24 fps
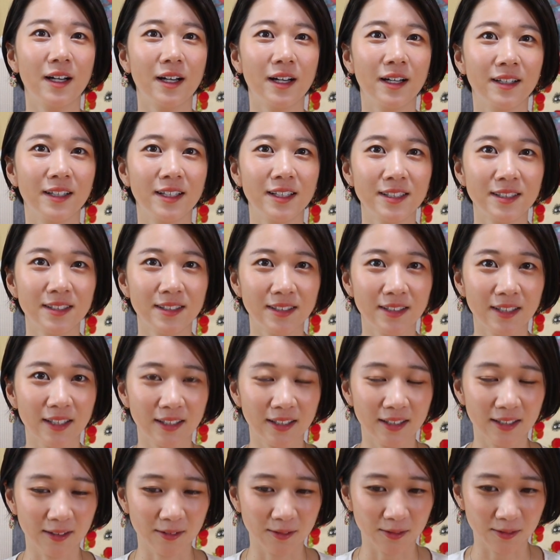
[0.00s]
話して
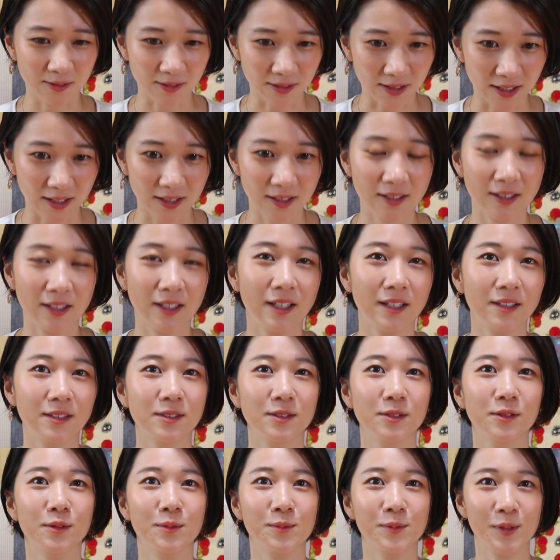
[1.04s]
きたことがある
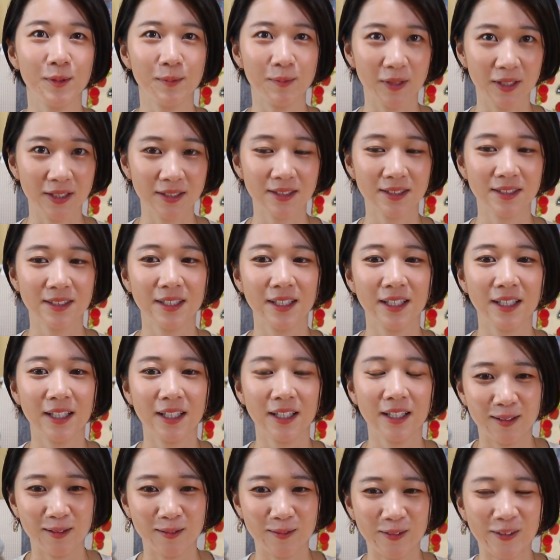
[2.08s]
と思います
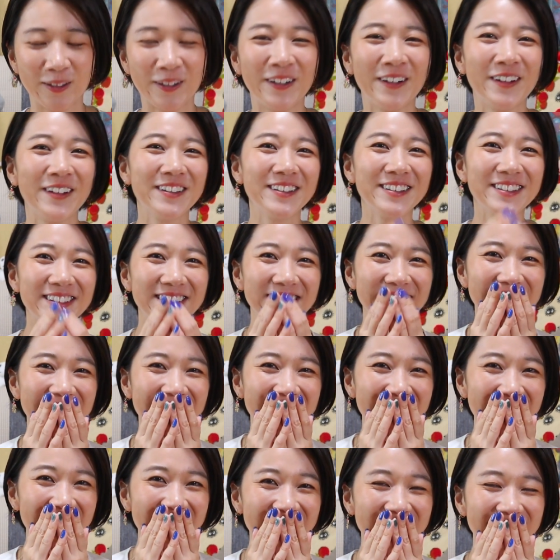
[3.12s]
もう本当
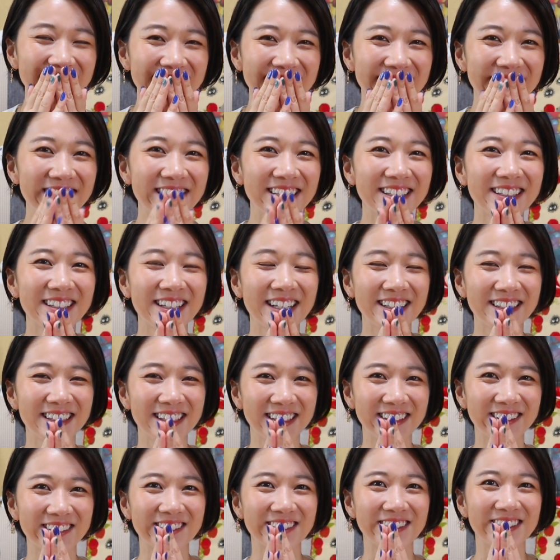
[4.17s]
に結構好きな勝手
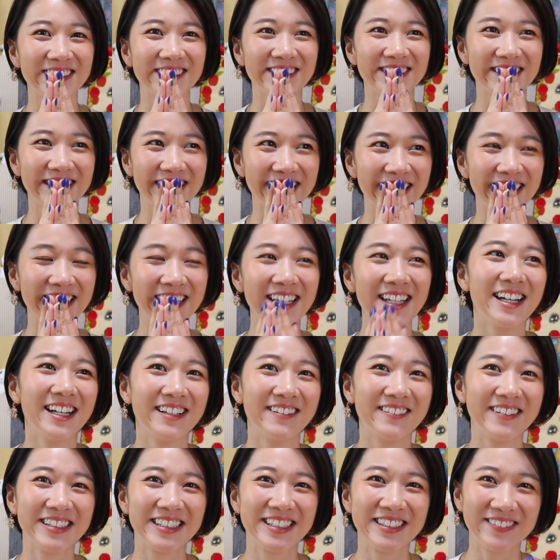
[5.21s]
なこと言って、
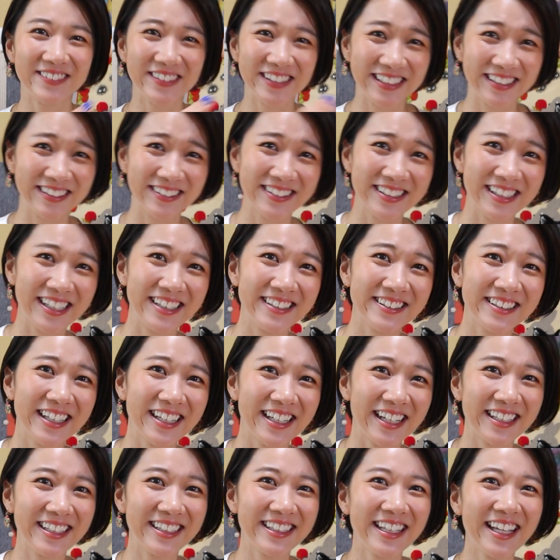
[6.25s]
まあ、ジブリの声優が
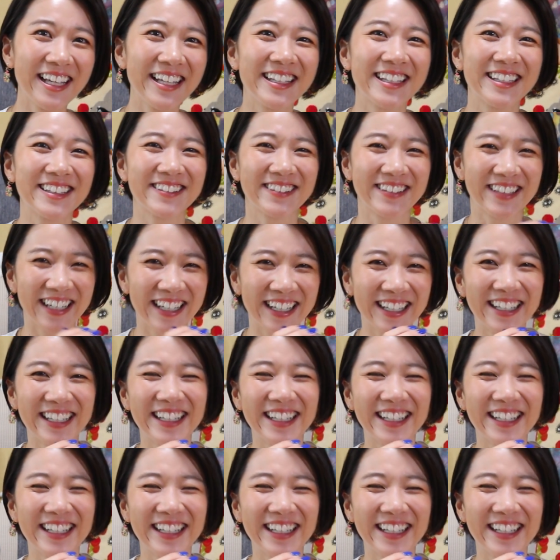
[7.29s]
やりたいだとか